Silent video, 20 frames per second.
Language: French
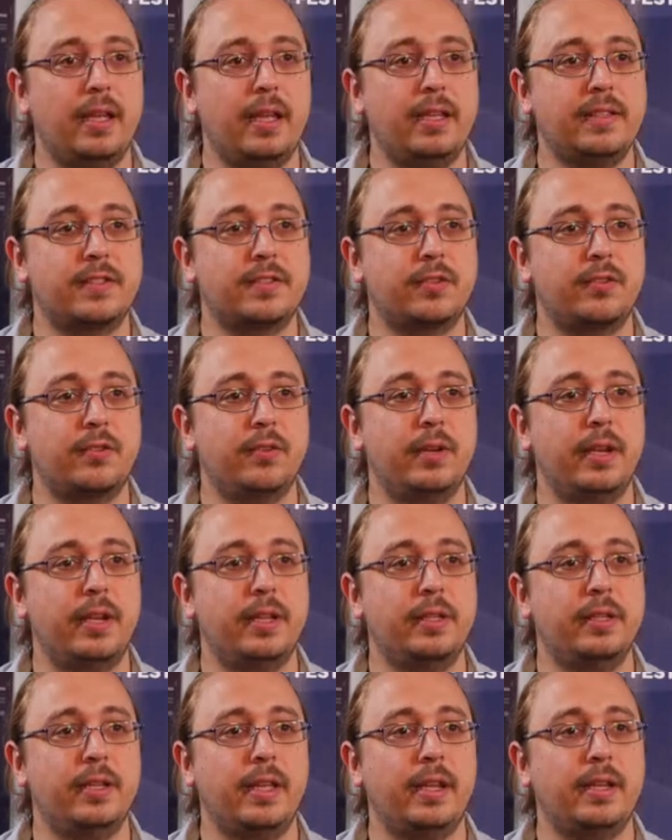Est-ce que
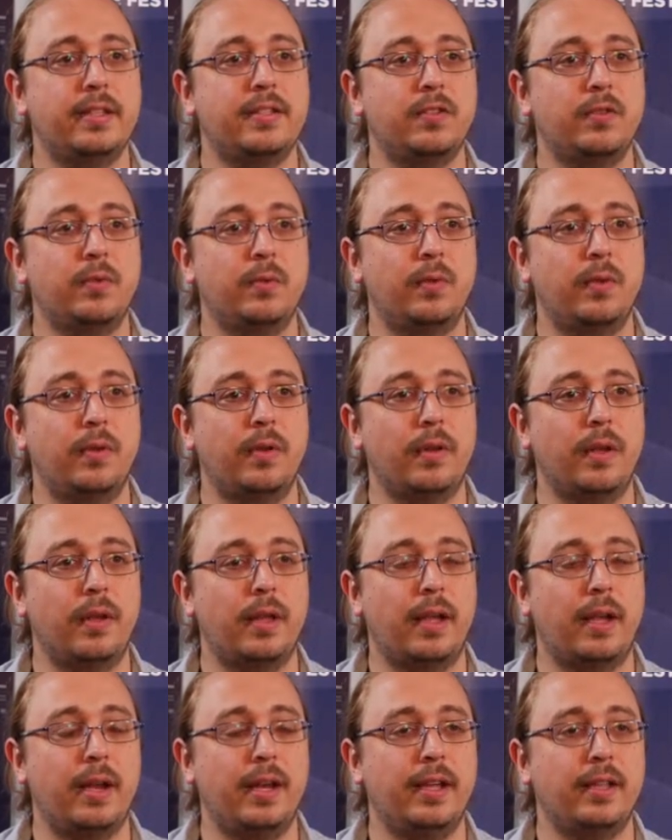la narration
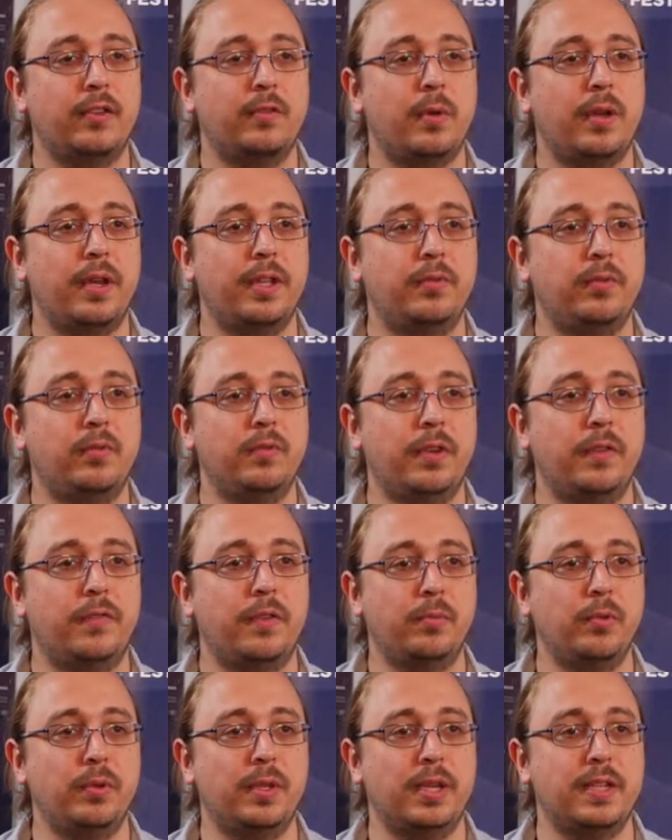aléatoire est une nouvelle
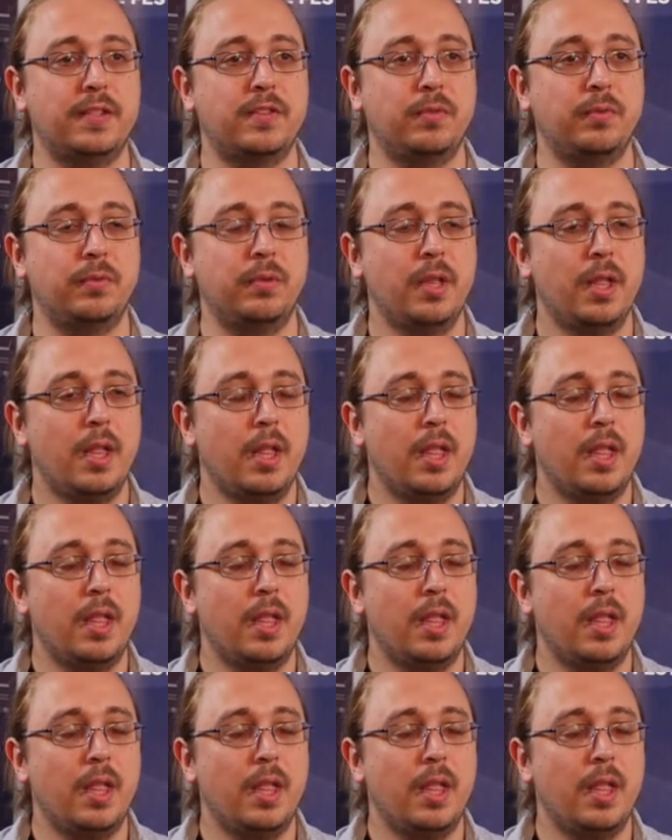forme de narration